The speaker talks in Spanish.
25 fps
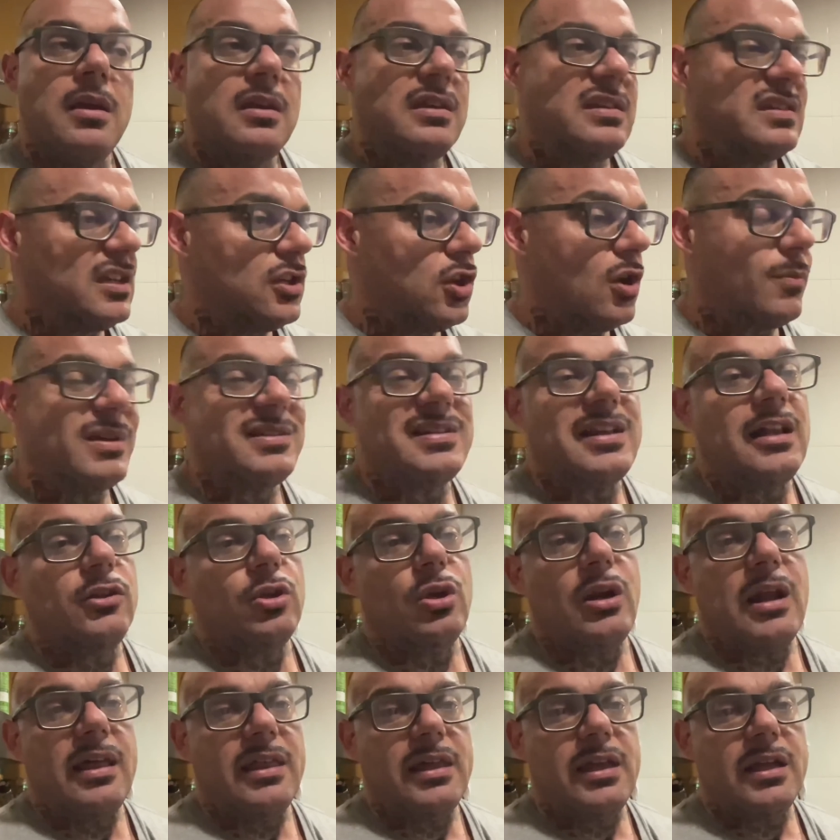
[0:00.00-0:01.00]
Si yo me
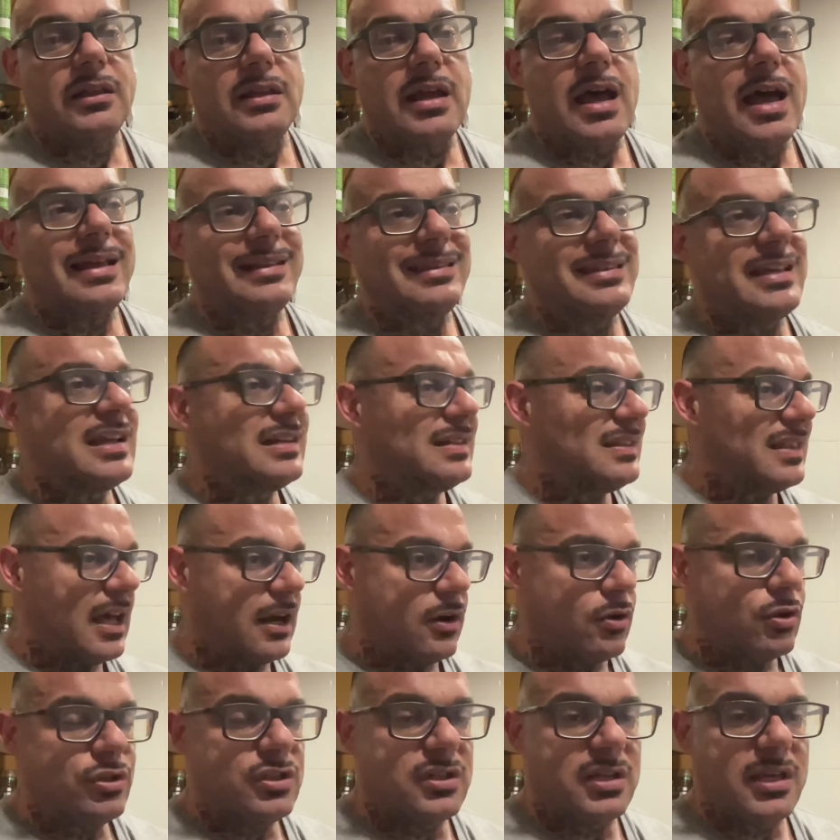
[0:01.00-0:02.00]
salto la dieta, ya esta
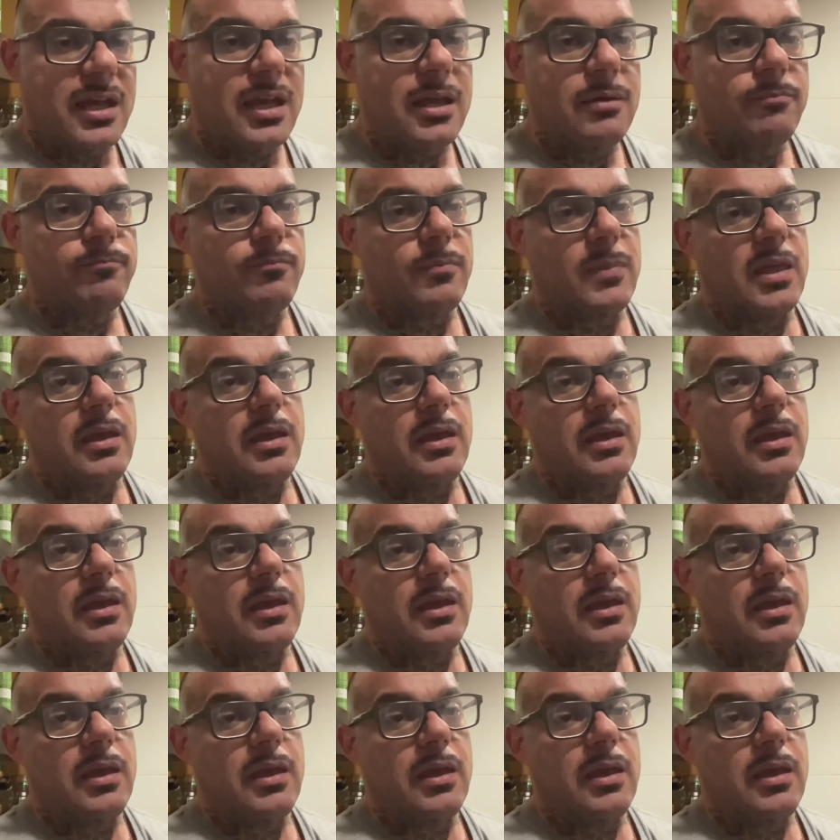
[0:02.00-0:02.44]
noche,